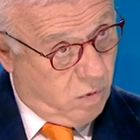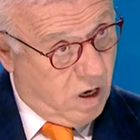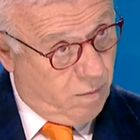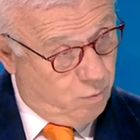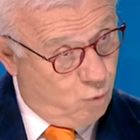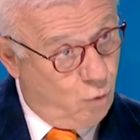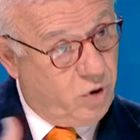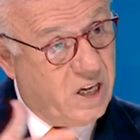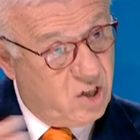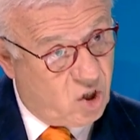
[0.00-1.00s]
büyük
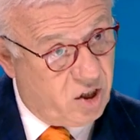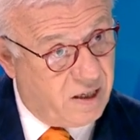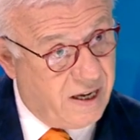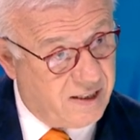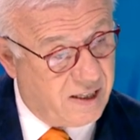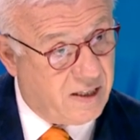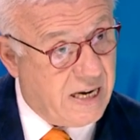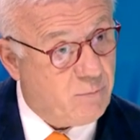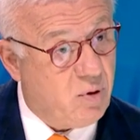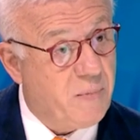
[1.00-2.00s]
geniş kitleye
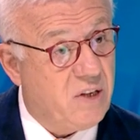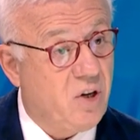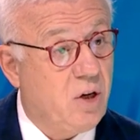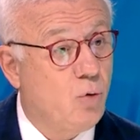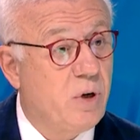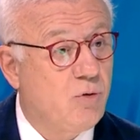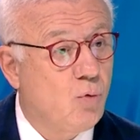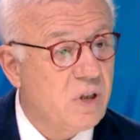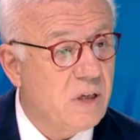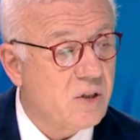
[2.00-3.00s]
seslenen bir medyayı
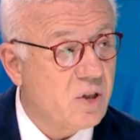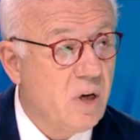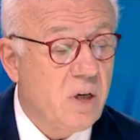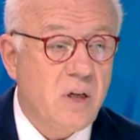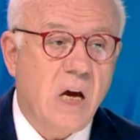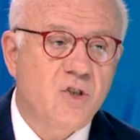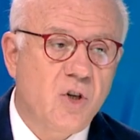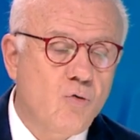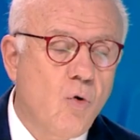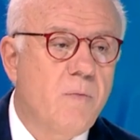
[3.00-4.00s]
yönetiyorsanız
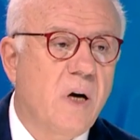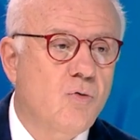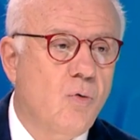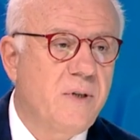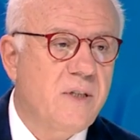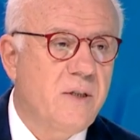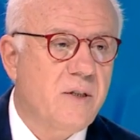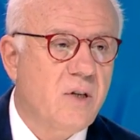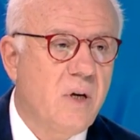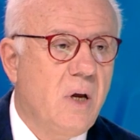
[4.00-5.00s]
gerçekçi olmak
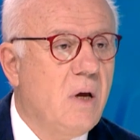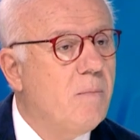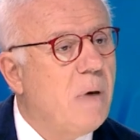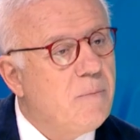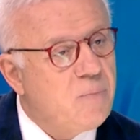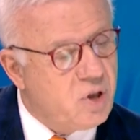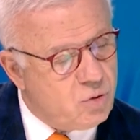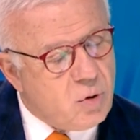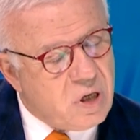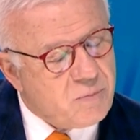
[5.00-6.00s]
zorundasınız. Ben bir şey
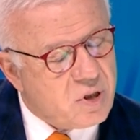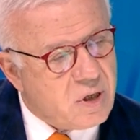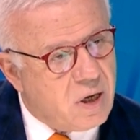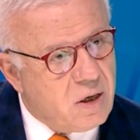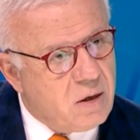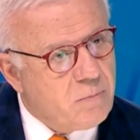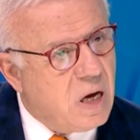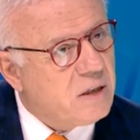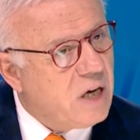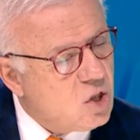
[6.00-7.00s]
söyleyeyim size.
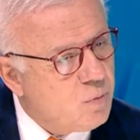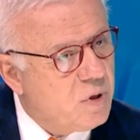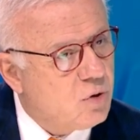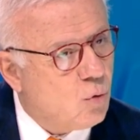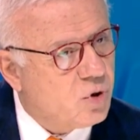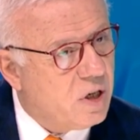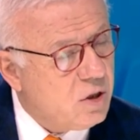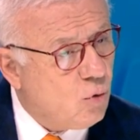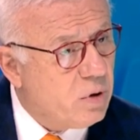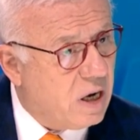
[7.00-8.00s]
Ben genç bir
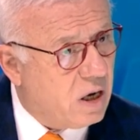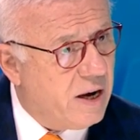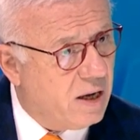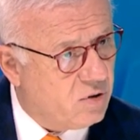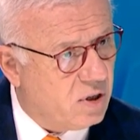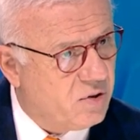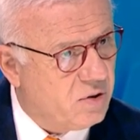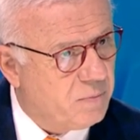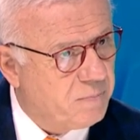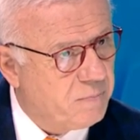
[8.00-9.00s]
sosyalist olarak hayata atıldım.